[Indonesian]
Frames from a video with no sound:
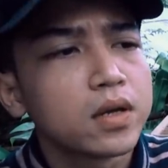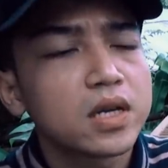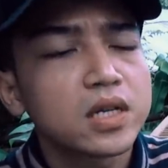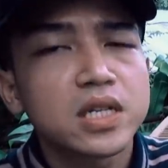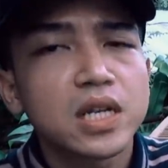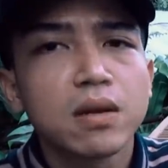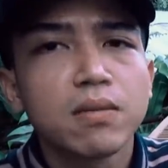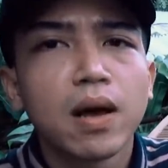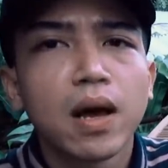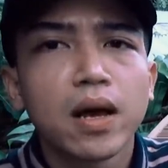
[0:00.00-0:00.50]

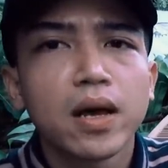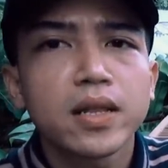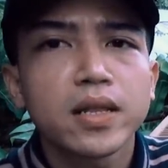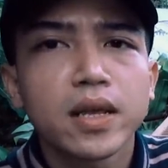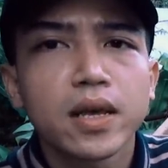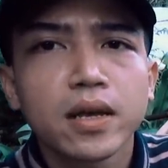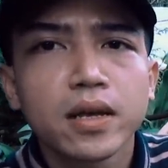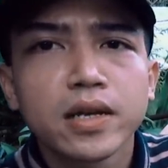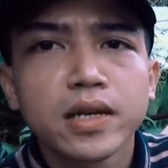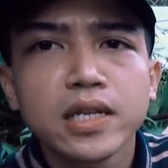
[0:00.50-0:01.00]
kecil
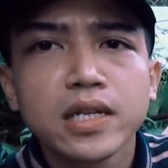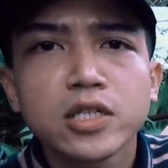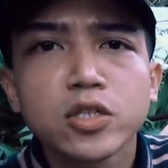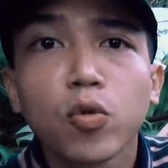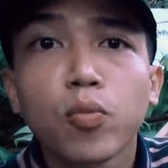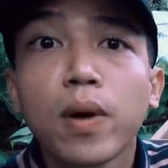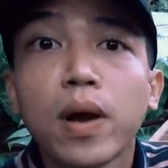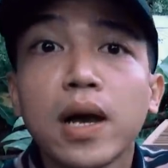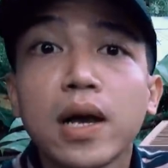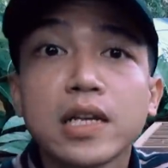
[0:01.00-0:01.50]
banget ya ini
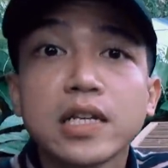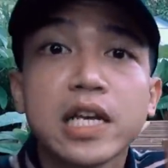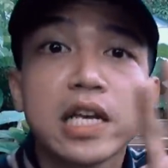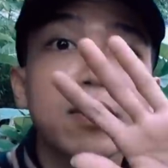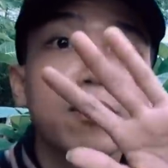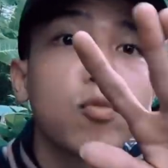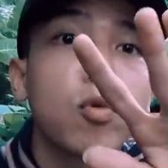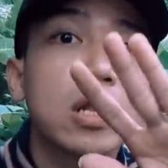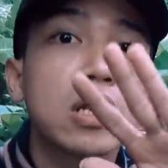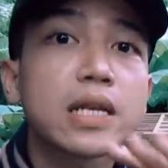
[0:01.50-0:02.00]
coba
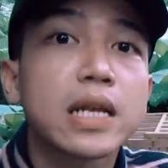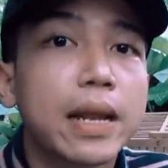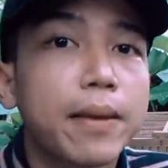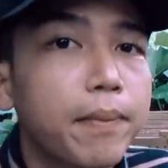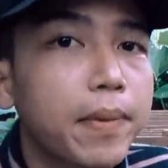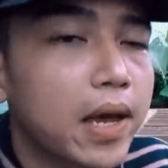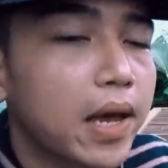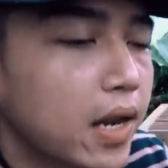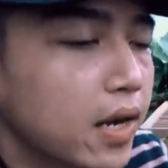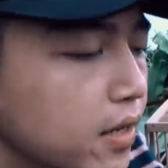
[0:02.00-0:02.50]
saya buat
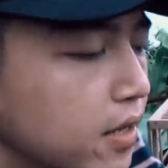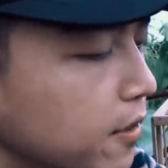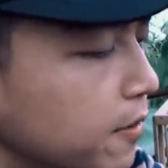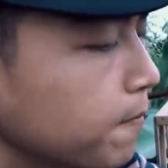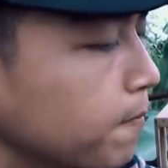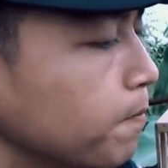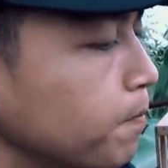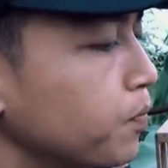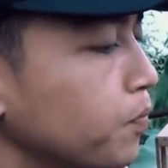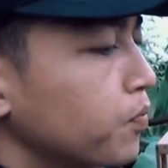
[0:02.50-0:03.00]
kelepekan ya
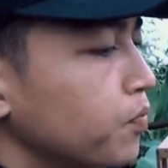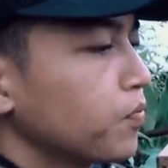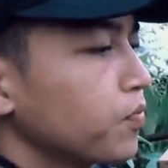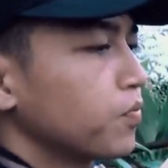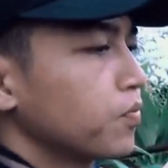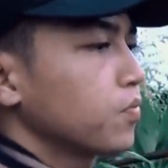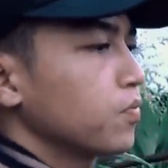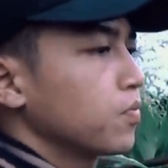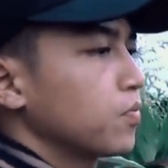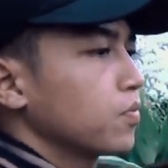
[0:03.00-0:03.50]

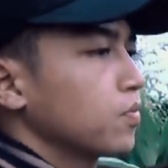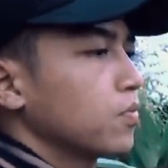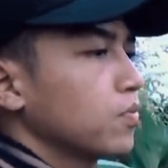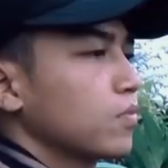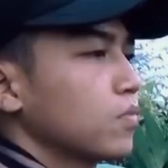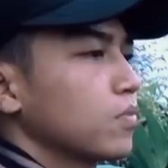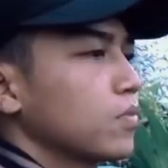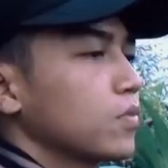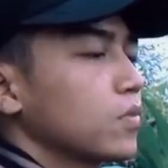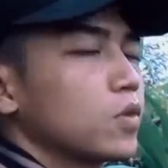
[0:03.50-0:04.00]

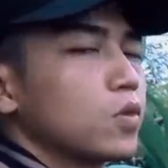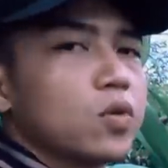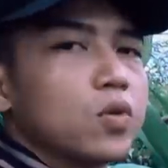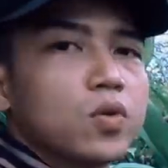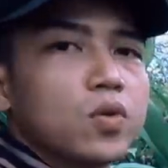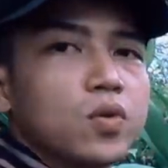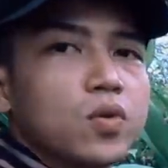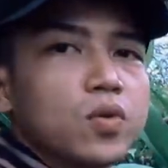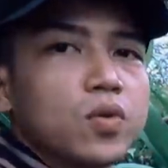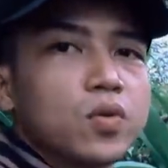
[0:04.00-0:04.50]
tuh.
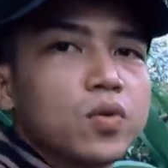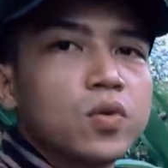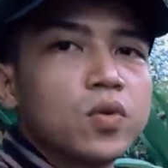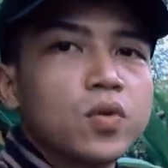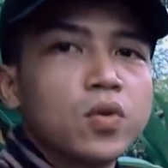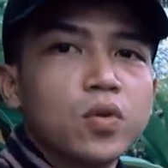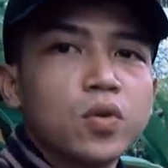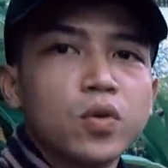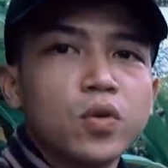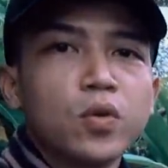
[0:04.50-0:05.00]

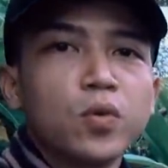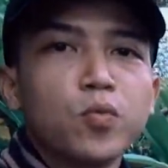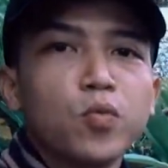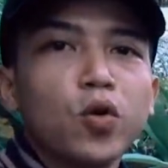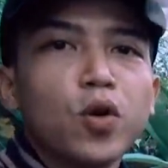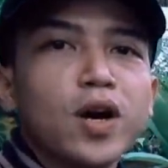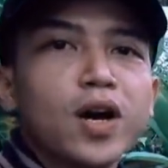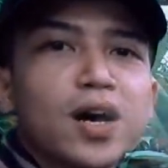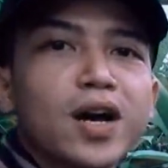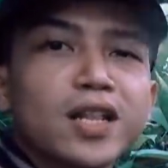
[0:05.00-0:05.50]

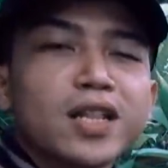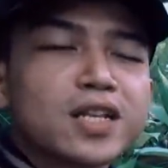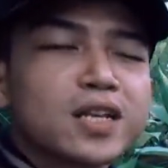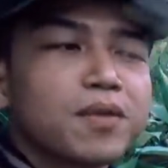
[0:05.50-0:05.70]
buat